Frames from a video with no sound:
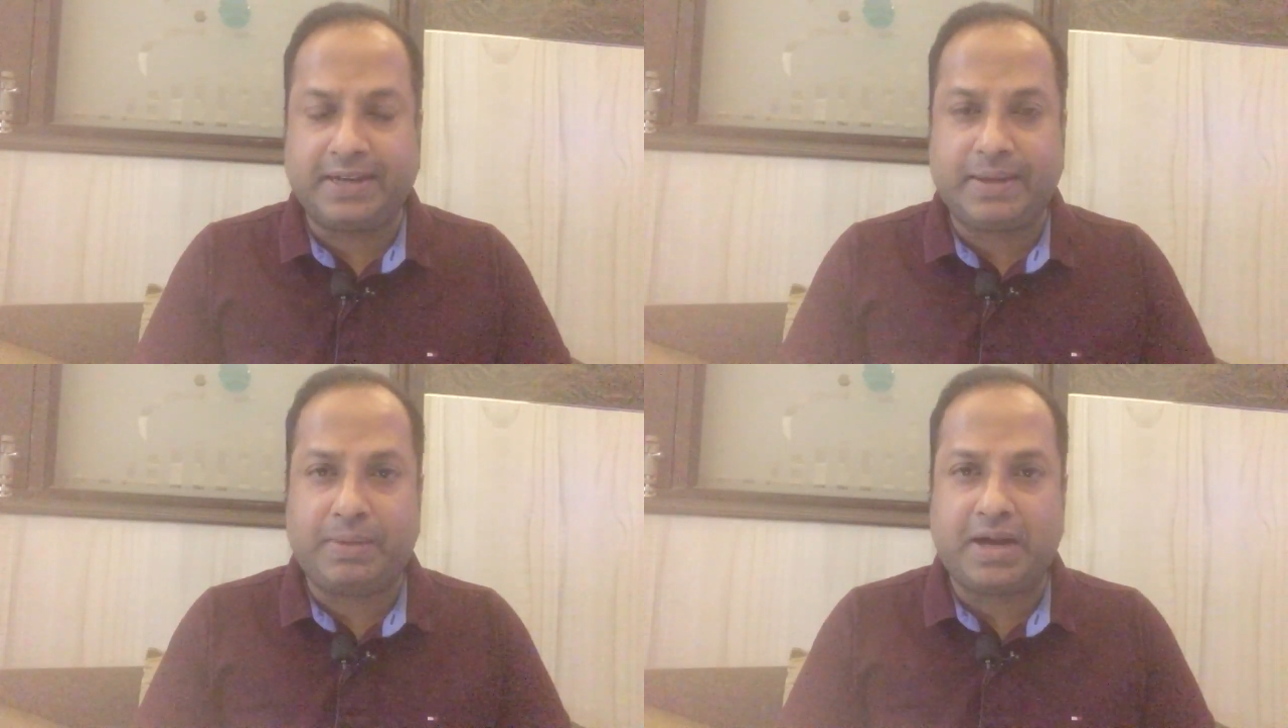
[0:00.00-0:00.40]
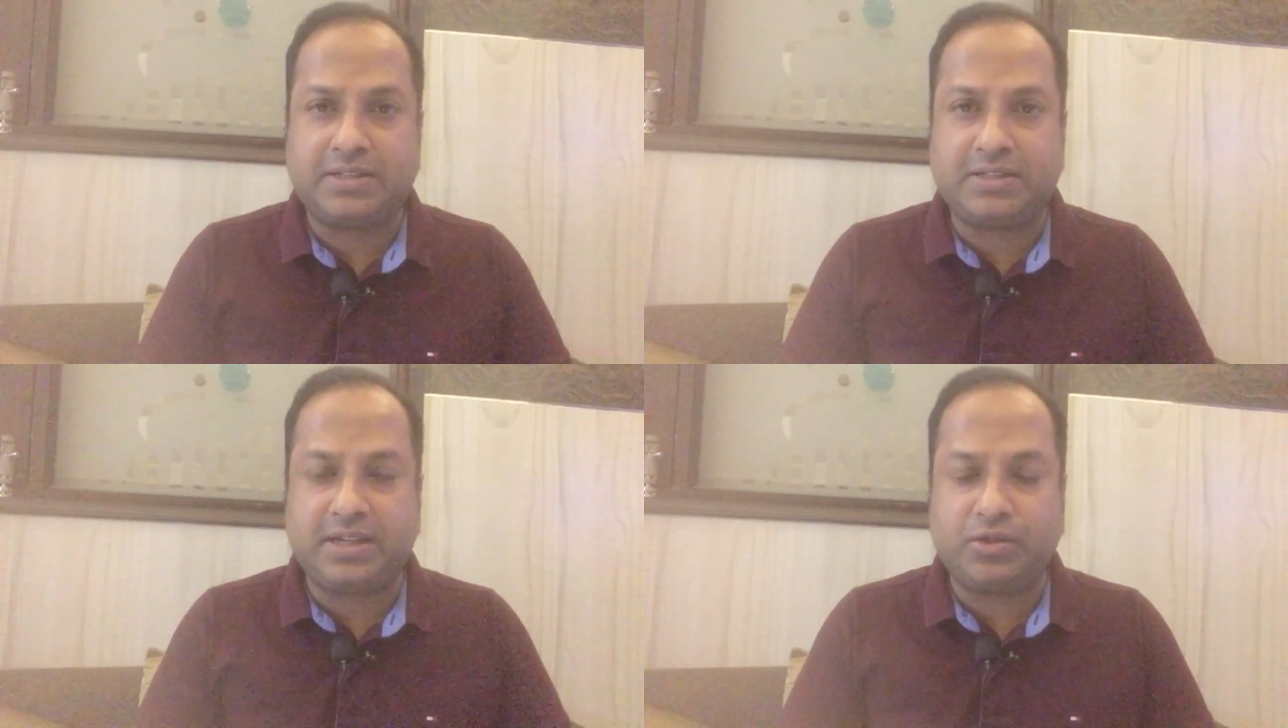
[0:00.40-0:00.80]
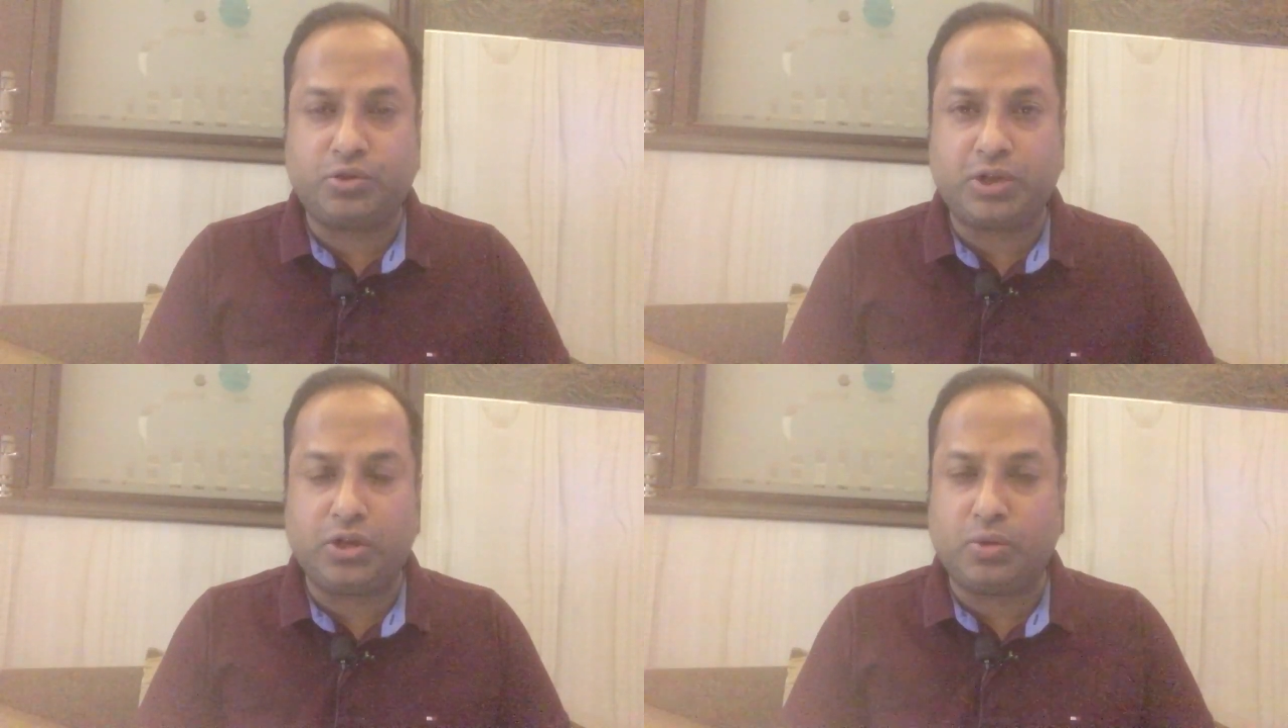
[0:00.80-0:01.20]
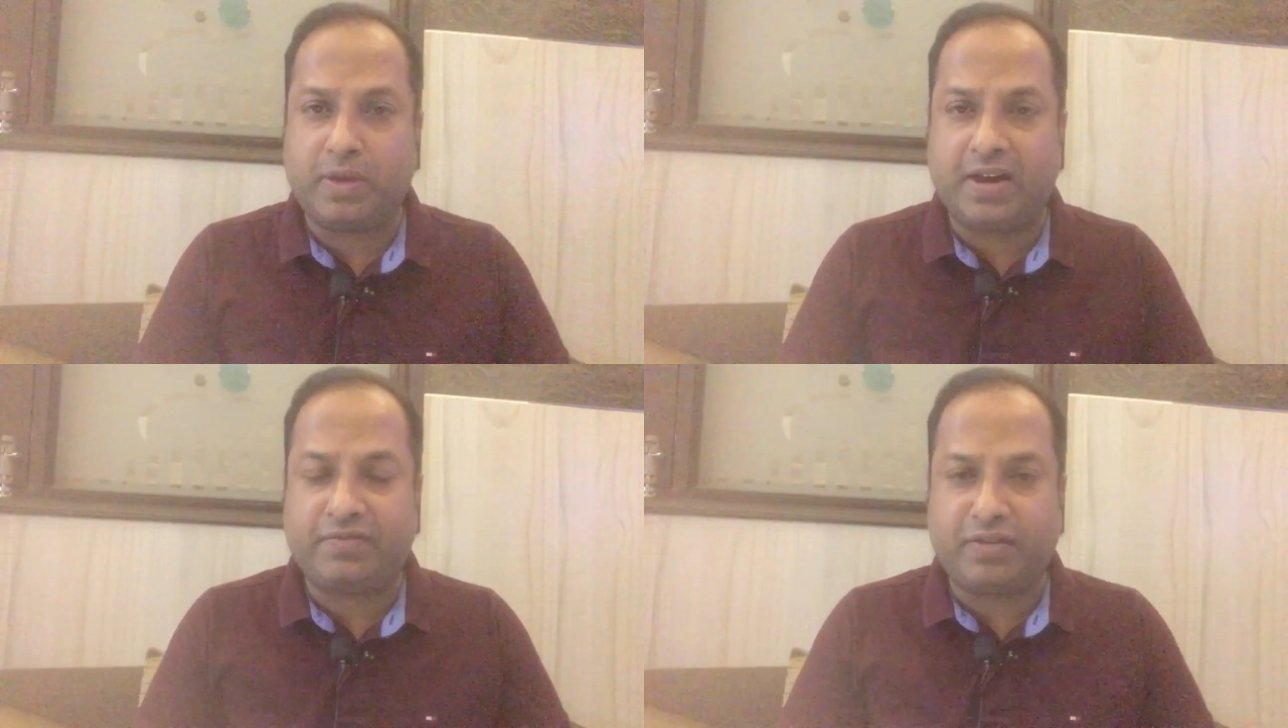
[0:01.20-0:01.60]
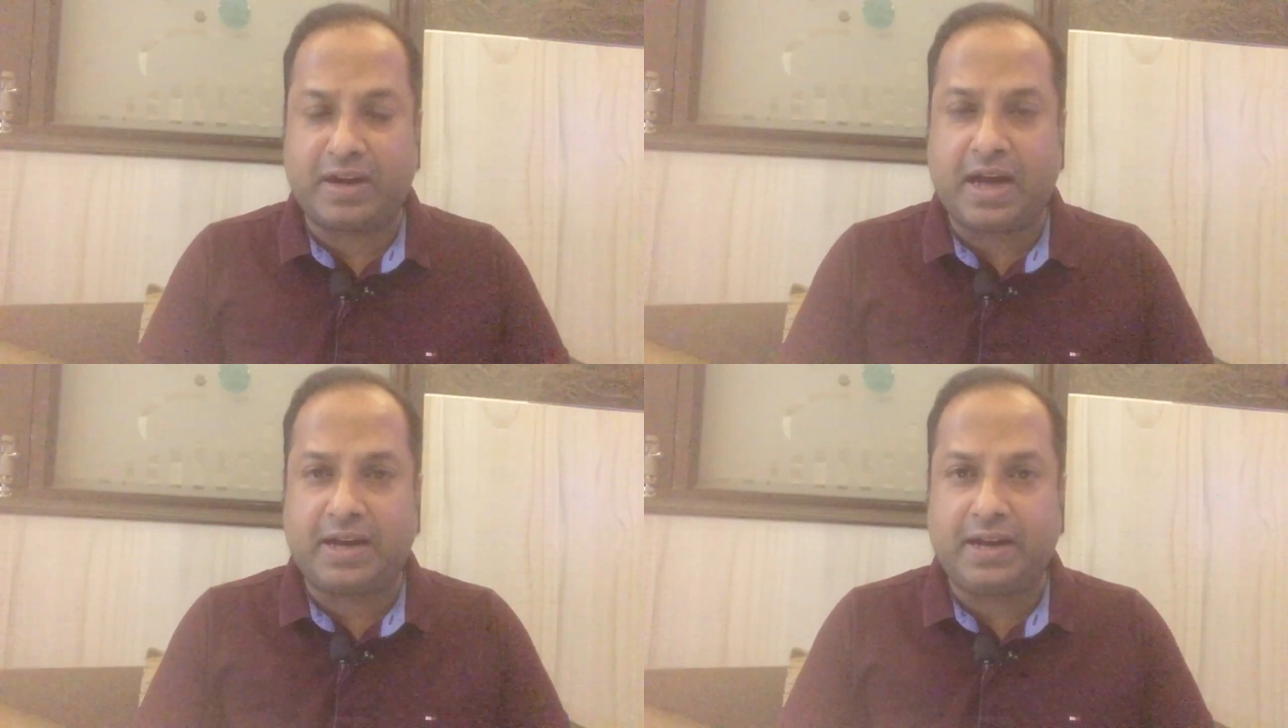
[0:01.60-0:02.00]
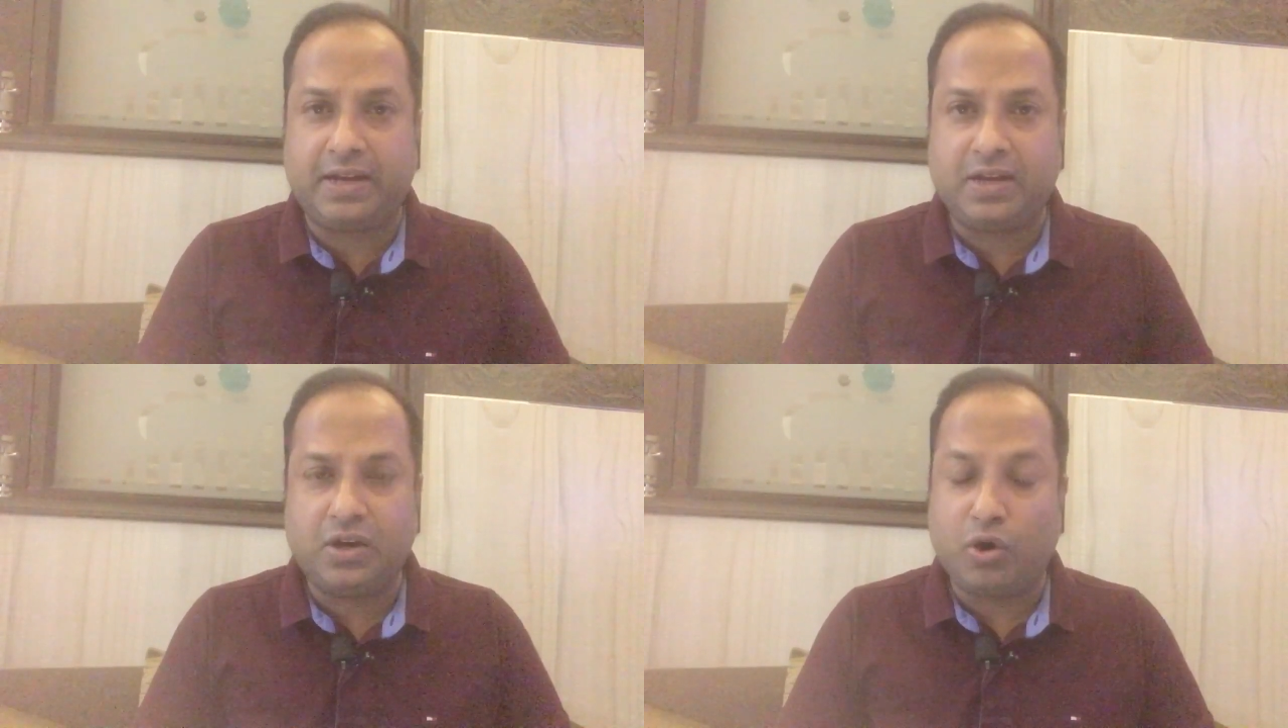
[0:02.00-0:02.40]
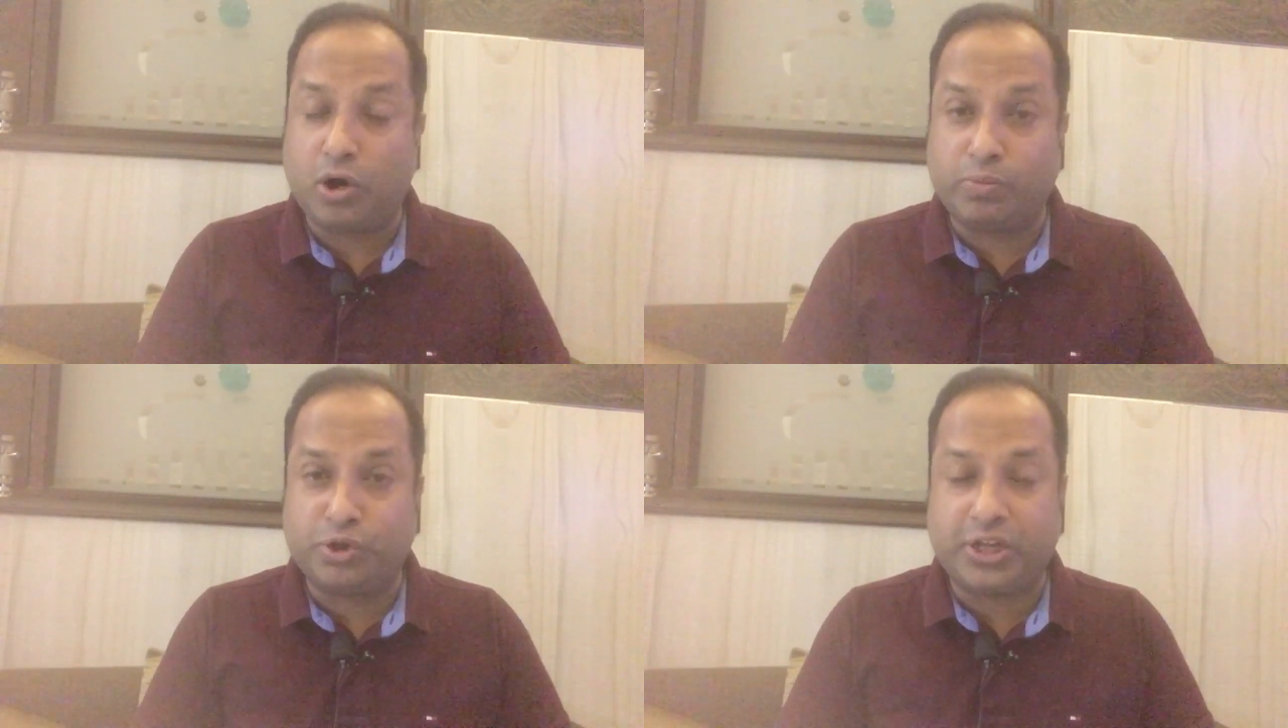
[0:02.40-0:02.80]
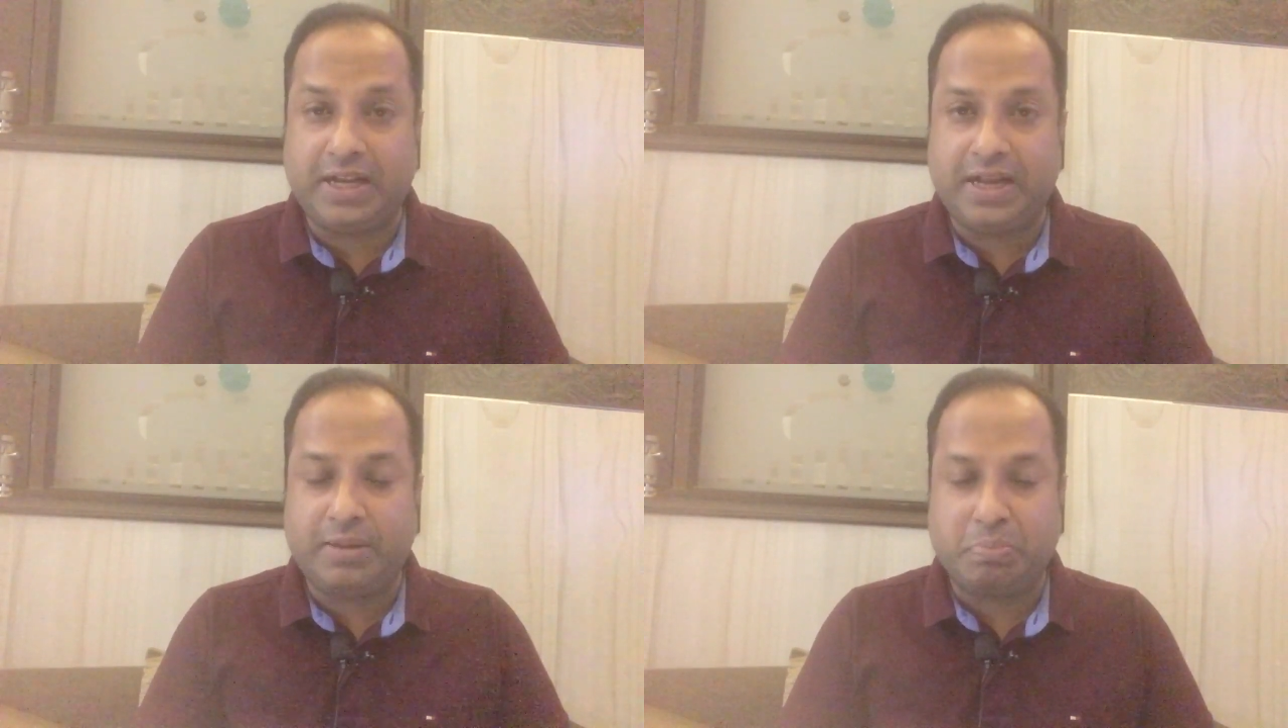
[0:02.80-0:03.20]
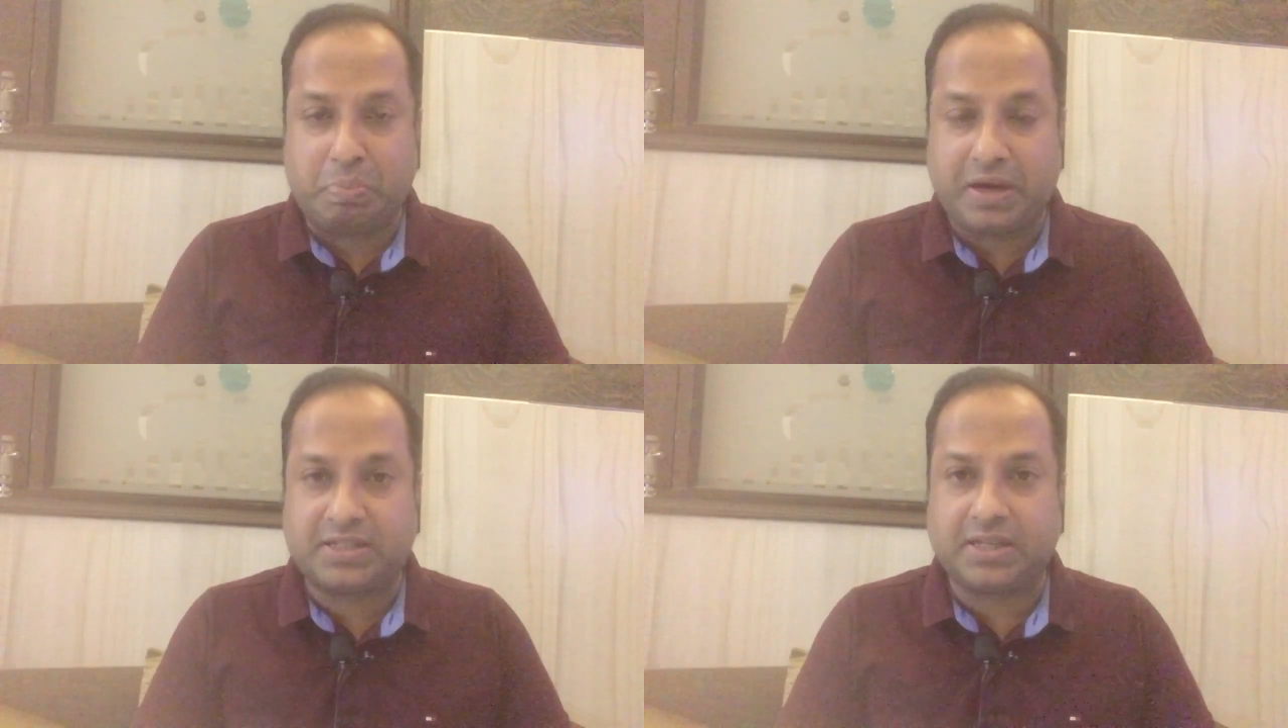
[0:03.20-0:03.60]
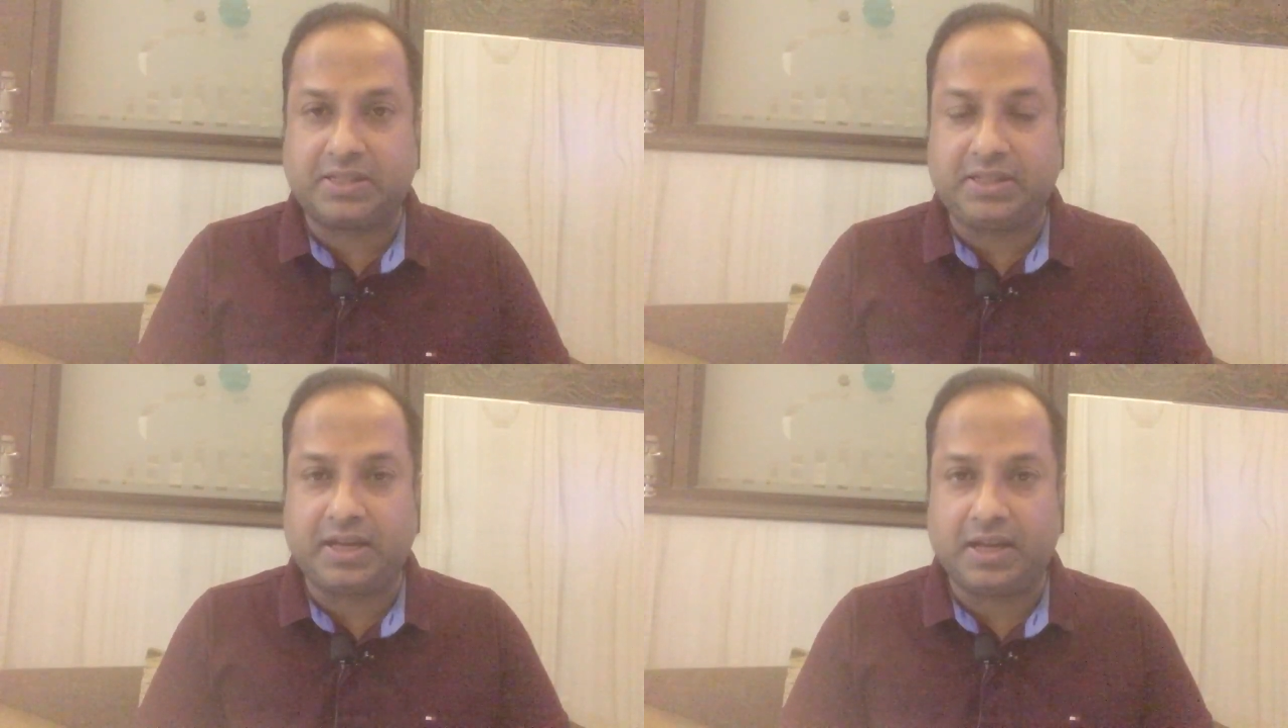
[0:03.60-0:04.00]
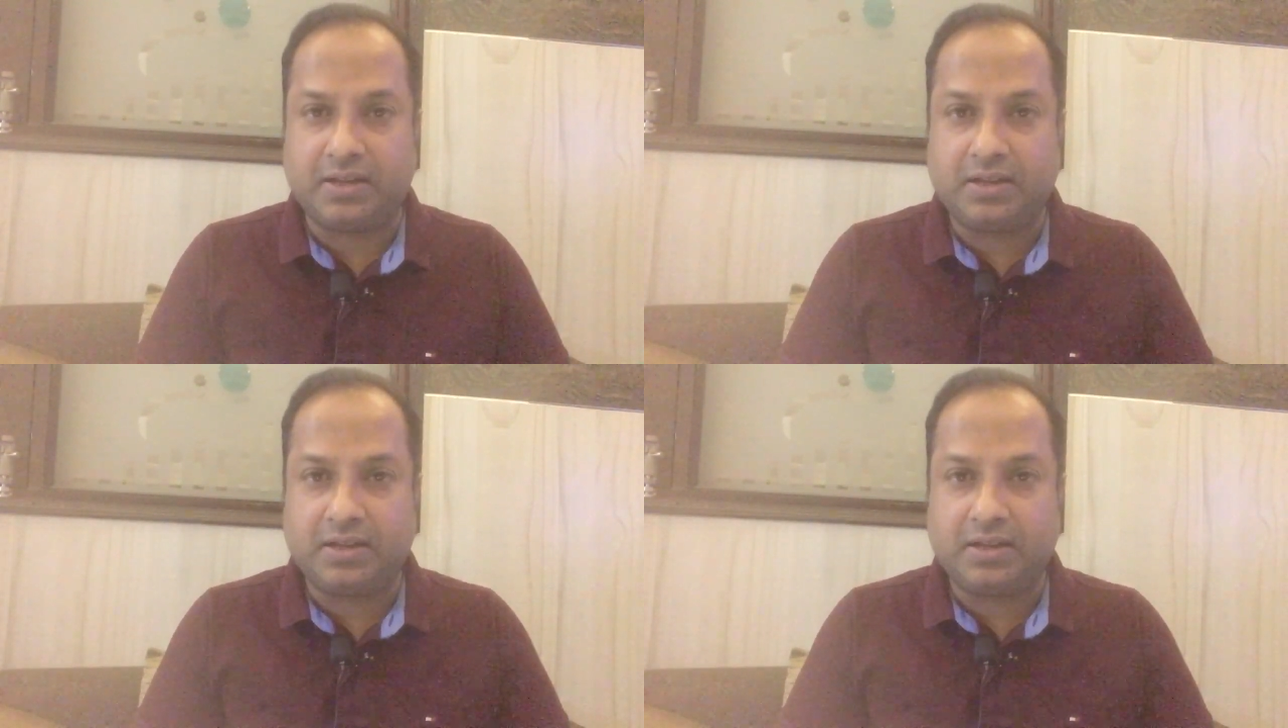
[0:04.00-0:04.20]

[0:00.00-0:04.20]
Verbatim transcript: के बाद से सुशील कुमार फरार हैं और मुश्किलें बढ़ सकती हैं